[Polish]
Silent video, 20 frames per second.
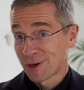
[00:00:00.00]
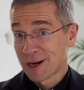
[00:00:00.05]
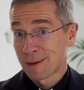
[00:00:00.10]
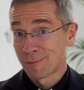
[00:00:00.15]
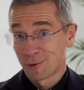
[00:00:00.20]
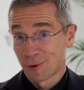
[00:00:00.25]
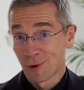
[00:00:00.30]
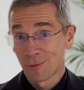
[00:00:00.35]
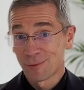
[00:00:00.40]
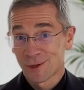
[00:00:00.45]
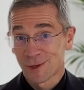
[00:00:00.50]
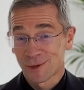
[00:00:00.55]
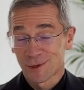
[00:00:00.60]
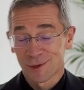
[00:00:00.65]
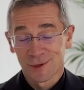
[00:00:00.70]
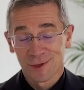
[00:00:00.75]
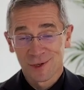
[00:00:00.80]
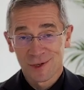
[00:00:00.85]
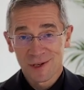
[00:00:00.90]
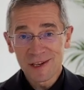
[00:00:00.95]
nam dobrze
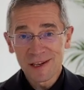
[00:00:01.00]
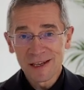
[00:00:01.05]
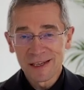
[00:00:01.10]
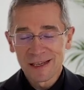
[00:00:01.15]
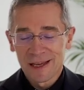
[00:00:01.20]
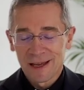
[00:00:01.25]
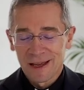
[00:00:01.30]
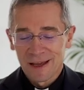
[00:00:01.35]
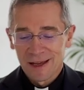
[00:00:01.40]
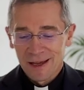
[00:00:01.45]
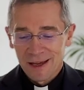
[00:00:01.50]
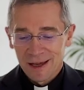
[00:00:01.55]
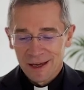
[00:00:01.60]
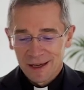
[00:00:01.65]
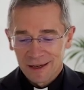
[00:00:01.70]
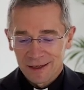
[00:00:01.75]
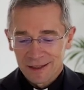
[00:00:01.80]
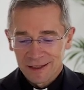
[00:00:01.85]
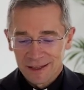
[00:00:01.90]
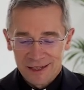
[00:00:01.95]
życzy
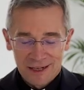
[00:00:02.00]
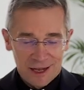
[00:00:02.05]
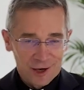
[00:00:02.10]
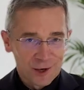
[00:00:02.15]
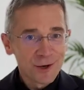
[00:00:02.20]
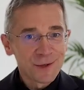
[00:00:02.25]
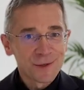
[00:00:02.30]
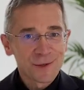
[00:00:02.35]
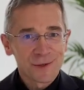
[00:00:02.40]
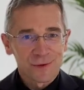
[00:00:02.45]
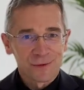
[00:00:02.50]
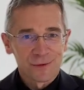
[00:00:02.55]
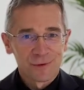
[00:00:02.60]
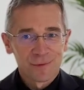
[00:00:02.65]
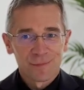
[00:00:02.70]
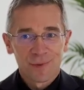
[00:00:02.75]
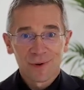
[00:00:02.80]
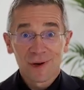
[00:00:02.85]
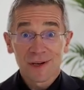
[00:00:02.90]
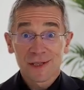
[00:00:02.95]
i na końcu
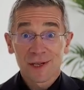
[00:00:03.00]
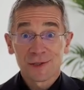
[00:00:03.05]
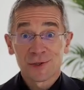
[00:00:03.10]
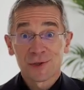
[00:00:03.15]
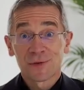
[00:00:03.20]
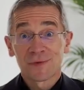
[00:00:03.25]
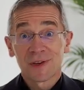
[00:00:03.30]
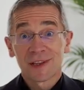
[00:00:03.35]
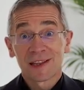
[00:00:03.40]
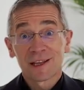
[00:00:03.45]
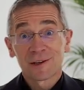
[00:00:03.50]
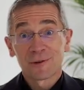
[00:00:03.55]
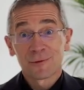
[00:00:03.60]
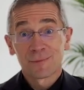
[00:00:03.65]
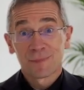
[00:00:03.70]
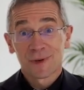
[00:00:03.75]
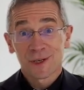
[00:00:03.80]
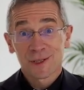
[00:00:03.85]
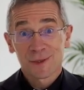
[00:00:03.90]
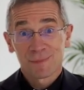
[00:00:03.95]
pokazać świetlaną
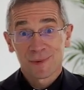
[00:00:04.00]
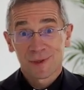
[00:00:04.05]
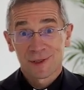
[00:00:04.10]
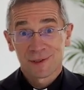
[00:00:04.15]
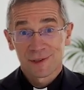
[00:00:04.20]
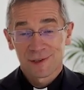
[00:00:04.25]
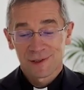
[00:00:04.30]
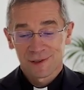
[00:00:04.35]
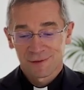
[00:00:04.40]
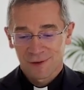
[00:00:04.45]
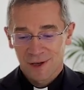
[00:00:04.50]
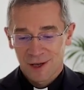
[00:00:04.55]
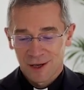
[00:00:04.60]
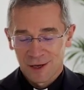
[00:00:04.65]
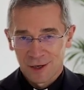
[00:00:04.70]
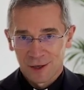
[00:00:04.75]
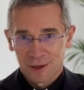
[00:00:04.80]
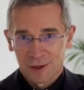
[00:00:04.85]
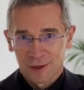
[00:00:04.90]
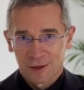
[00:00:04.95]
perspektywę
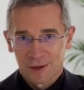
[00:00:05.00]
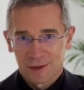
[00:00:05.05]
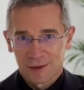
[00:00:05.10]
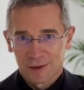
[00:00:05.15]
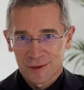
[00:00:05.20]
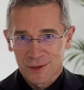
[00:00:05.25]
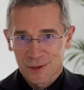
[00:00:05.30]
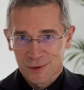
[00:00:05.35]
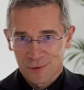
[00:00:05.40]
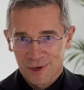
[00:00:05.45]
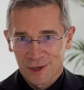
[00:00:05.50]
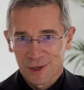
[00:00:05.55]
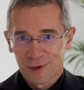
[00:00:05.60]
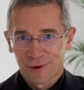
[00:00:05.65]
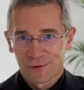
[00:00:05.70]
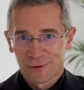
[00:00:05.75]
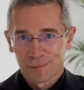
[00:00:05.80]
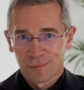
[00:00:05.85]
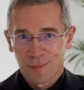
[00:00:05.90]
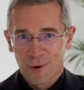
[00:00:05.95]
e,
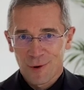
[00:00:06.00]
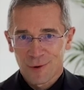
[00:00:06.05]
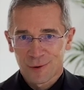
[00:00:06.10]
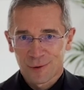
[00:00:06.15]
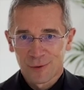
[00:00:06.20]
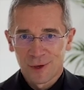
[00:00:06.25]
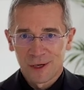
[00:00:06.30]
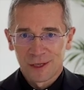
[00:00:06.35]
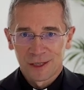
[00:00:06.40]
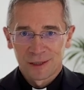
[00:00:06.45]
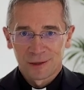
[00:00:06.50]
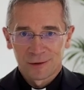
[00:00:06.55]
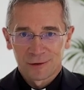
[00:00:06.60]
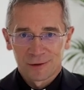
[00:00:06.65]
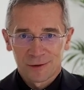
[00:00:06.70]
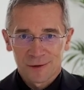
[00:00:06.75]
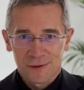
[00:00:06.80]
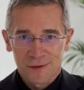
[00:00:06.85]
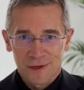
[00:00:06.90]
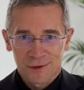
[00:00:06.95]
złego wyboru,
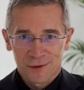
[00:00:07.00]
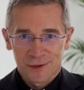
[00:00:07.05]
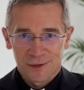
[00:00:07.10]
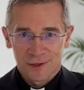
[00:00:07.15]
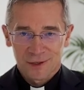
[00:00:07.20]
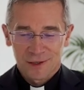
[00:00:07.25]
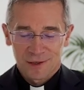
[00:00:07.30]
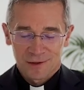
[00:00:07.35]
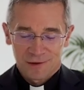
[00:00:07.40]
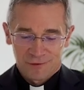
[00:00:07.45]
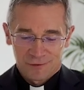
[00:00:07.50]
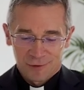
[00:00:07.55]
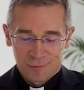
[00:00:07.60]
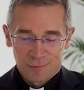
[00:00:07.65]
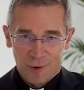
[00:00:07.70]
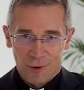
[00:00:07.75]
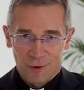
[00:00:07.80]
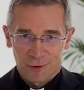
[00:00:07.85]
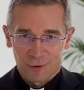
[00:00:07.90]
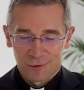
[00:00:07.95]
to znaczy
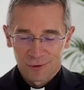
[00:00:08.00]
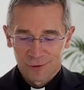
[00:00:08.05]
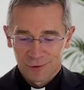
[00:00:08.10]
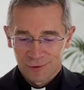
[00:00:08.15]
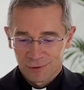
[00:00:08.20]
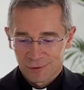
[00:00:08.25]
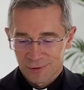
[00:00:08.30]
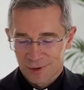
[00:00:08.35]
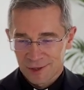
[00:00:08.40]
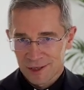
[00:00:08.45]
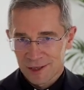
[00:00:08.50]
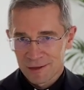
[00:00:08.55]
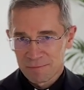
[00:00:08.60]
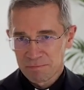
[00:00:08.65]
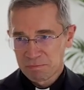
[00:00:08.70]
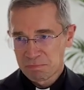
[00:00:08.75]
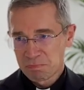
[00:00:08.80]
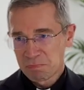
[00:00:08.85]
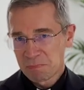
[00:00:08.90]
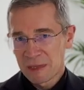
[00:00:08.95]
wyboru,
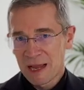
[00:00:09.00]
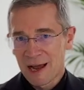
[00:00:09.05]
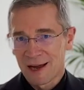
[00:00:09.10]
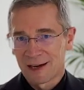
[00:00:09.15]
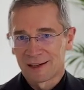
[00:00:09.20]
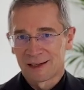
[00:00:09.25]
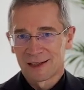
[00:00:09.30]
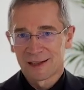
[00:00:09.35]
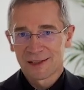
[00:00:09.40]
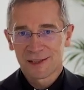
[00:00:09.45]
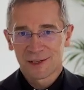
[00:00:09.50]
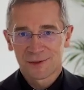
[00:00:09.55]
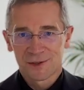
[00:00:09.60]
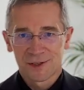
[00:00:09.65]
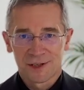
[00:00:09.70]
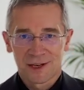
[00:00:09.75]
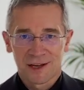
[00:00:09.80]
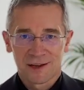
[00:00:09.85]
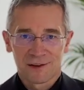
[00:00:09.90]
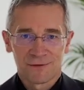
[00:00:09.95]
który nagle
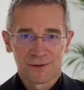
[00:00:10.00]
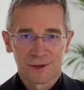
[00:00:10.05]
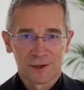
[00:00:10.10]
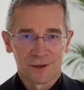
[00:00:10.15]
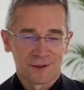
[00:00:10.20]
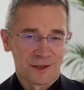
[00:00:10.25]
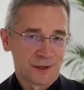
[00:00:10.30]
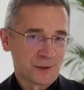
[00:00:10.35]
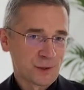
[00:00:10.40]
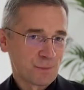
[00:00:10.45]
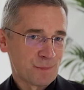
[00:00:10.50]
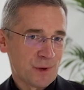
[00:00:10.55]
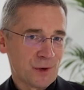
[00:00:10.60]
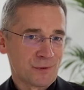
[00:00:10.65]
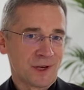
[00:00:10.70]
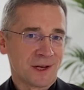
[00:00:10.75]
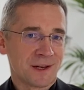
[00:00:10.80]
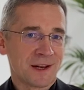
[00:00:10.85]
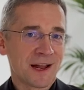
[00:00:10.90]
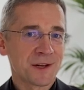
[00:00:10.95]
zaczyna wyglądać
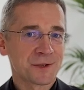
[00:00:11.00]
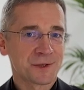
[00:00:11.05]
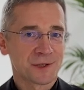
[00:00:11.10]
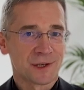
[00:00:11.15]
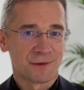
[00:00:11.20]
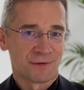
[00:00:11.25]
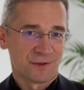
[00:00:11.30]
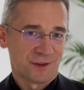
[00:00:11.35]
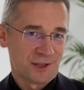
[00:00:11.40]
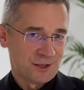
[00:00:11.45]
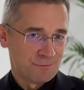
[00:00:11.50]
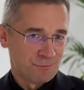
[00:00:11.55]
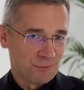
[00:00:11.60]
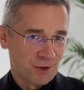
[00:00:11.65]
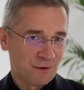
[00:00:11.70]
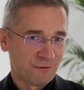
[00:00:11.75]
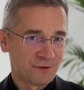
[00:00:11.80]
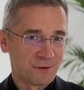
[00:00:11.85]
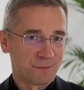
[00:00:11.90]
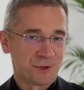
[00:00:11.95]
zupełnie inaczej. W tym
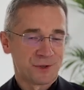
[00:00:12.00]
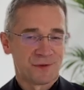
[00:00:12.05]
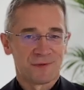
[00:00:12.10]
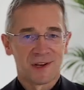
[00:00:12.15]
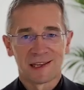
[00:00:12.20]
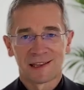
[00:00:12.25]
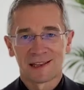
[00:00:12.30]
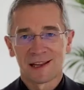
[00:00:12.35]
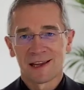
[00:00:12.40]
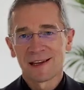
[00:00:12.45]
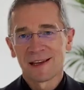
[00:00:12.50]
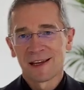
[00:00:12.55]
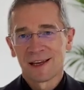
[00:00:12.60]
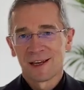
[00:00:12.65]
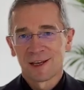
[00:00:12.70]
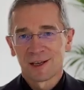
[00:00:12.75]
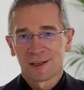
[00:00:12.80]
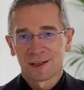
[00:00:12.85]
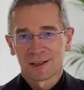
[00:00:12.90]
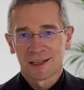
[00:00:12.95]
nowym świetle
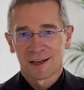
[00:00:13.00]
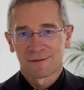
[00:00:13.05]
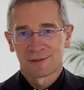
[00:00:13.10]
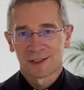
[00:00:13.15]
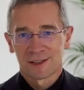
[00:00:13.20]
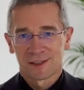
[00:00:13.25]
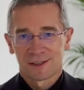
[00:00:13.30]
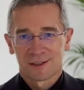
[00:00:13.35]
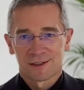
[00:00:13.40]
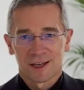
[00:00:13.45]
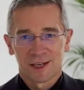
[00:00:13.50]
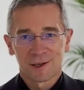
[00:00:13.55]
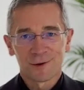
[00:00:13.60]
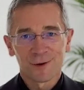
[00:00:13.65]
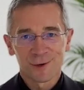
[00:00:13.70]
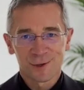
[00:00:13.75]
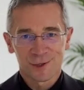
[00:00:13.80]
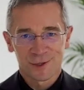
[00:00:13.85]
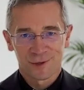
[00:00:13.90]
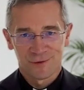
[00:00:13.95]
nawet
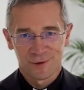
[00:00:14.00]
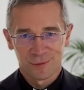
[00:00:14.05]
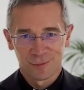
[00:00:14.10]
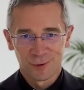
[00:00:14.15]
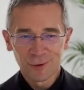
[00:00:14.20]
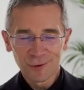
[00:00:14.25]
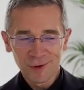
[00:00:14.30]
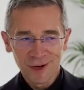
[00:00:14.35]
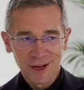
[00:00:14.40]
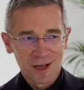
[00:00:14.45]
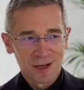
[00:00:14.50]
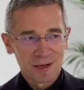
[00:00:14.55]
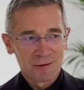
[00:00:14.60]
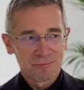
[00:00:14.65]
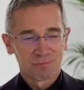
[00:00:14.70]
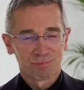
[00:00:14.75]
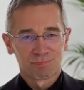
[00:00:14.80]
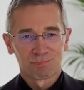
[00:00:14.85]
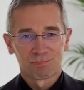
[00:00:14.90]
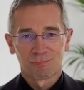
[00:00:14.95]
najgorszy wybór
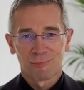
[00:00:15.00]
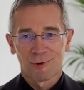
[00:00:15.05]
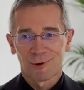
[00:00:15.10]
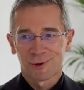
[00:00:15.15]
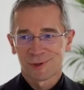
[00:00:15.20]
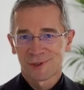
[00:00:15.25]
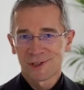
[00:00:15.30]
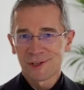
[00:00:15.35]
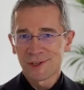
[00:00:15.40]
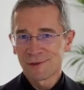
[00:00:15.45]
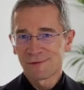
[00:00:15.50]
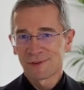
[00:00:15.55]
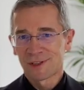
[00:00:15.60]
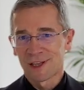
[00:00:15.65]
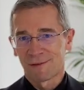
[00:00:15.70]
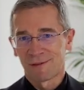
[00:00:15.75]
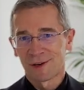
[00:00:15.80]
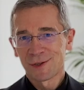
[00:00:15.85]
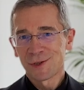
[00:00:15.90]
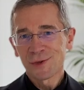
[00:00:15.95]
może się
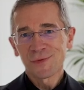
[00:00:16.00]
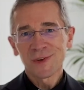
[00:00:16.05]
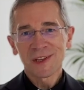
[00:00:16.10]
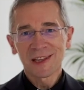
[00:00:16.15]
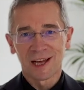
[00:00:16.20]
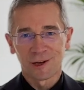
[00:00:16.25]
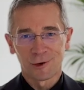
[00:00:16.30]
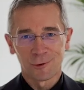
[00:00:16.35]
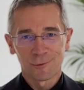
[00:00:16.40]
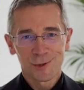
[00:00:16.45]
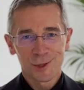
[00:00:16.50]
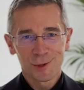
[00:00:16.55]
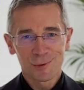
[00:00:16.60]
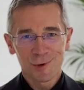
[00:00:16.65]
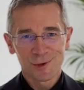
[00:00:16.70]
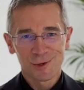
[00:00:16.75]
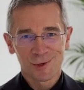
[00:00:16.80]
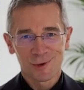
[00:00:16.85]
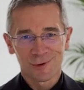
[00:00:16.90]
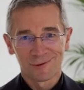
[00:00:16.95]
wydawać świetlaną
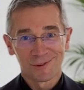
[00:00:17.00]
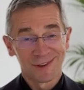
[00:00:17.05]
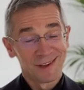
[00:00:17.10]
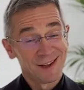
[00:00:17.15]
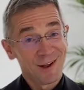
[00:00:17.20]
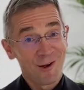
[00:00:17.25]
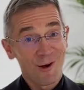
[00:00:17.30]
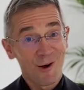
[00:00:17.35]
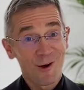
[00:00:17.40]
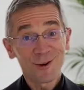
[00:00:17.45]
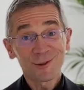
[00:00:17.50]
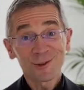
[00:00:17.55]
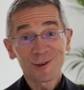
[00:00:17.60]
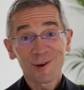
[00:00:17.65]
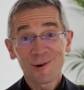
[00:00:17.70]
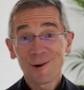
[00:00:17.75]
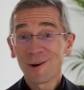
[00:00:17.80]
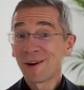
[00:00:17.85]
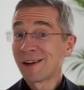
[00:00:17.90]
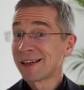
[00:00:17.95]
przyszłością.
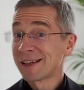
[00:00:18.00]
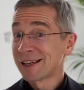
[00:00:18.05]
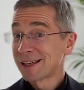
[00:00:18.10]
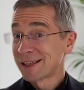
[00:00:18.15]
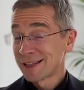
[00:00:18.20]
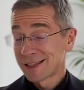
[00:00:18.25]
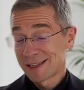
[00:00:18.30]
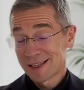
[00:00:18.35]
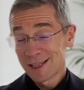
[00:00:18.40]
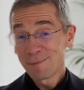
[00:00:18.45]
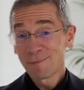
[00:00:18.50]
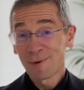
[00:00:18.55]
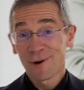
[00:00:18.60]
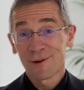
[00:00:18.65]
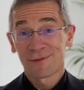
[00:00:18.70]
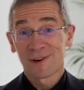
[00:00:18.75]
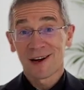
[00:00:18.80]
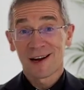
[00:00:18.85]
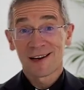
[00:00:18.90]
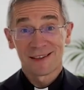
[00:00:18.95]
Oto
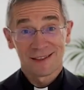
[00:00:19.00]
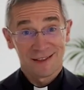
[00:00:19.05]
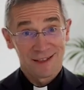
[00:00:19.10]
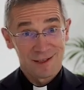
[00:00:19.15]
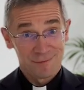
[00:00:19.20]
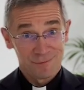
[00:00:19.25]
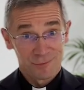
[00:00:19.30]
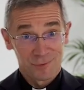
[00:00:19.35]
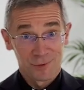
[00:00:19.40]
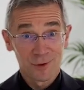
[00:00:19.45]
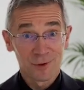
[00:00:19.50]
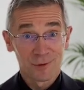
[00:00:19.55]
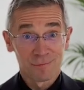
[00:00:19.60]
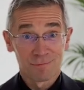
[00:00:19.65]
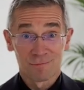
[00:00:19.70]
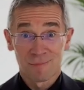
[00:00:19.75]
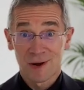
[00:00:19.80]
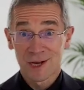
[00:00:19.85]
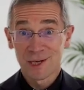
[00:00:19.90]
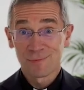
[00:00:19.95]
typowa
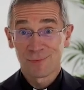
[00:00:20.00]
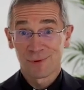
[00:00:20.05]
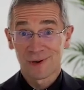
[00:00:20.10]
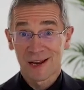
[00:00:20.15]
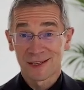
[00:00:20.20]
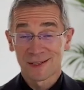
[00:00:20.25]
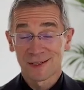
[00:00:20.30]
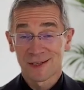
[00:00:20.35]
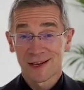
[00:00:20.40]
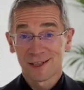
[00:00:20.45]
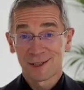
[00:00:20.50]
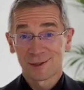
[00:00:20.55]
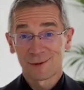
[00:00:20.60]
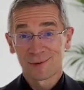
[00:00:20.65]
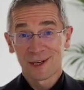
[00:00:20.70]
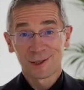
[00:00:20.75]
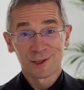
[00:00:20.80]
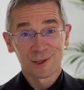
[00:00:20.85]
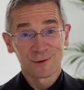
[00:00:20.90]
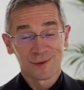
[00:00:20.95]
manipulacja,
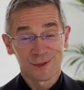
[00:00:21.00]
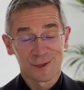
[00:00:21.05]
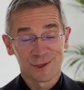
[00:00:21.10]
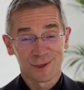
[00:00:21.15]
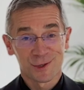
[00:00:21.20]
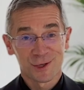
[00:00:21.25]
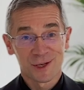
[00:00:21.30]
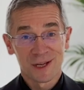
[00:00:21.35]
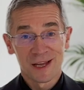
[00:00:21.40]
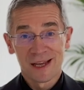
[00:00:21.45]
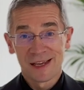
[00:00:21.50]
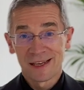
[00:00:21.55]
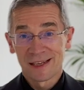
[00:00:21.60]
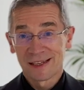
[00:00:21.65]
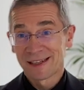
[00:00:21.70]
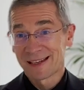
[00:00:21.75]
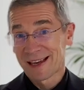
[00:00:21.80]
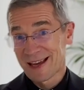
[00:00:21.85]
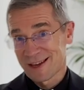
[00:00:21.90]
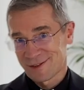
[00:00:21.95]
która towarzyszy
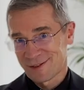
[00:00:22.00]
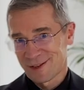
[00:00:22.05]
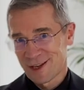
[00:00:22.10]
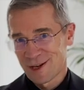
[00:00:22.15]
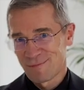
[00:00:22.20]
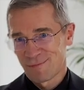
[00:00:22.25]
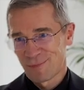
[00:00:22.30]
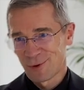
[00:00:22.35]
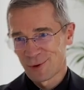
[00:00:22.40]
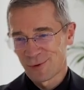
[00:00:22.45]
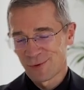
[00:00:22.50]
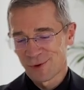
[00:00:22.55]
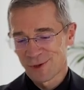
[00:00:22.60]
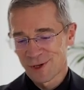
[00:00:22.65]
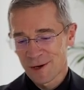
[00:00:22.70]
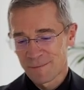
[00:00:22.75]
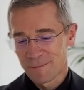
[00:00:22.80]
każdej pokusie.